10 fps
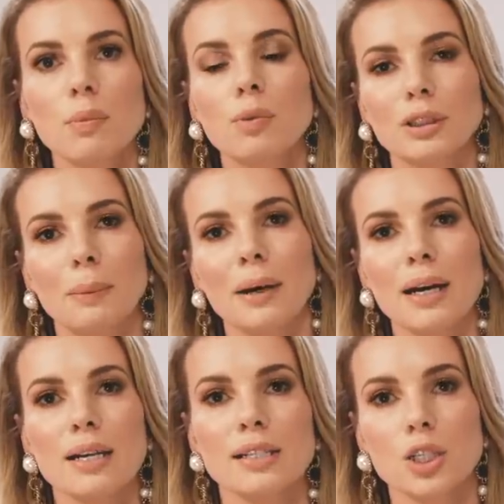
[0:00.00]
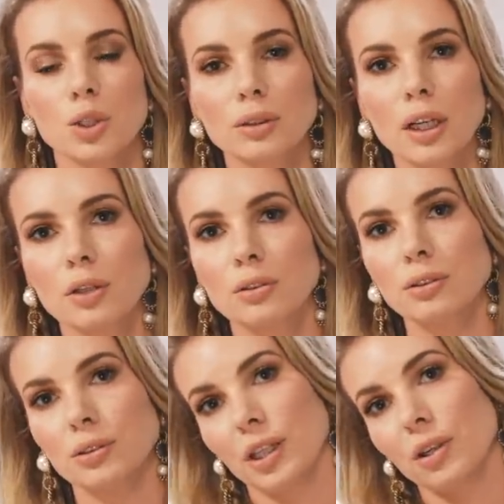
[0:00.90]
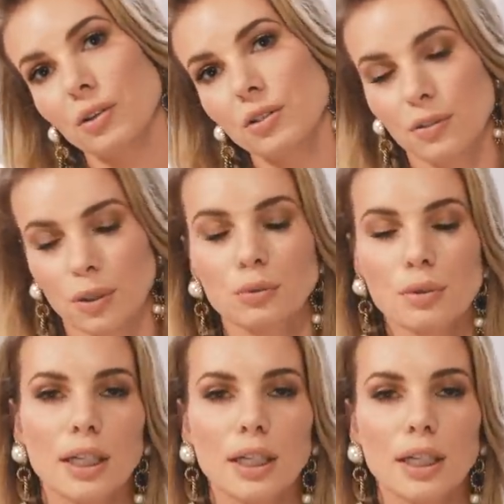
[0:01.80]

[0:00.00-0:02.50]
że młoda para zażąda od niego zwrotu